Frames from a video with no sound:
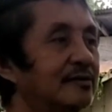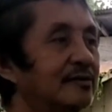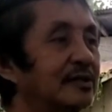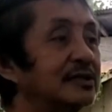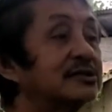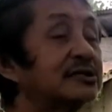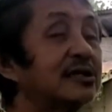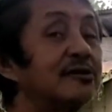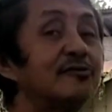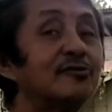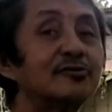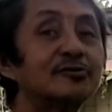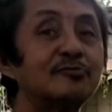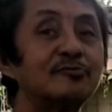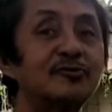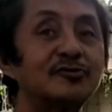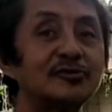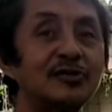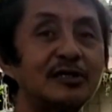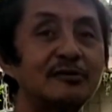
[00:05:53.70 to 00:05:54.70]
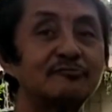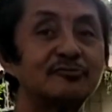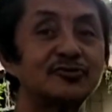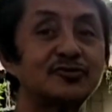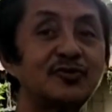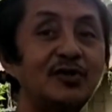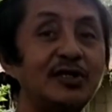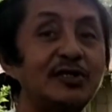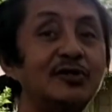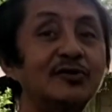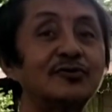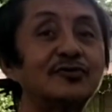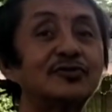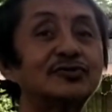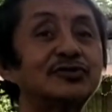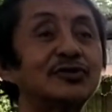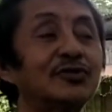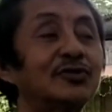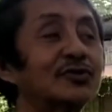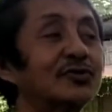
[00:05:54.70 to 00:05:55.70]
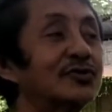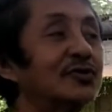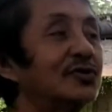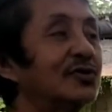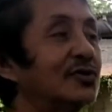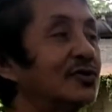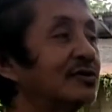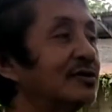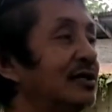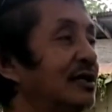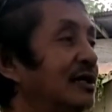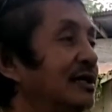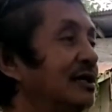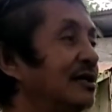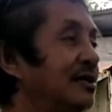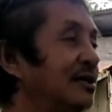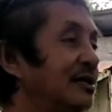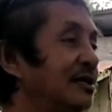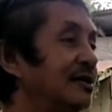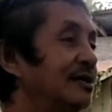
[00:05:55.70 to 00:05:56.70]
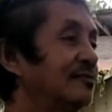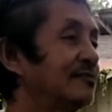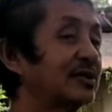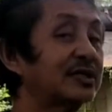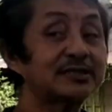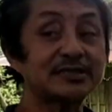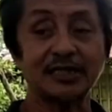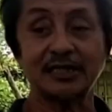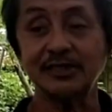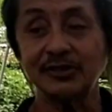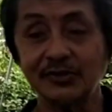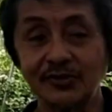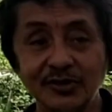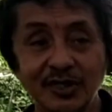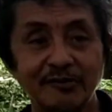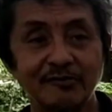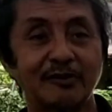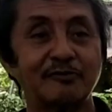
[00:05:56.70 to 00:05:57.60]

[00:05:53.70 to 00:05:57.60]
Maski mo, musildo ko siguro og para sa inyo ha,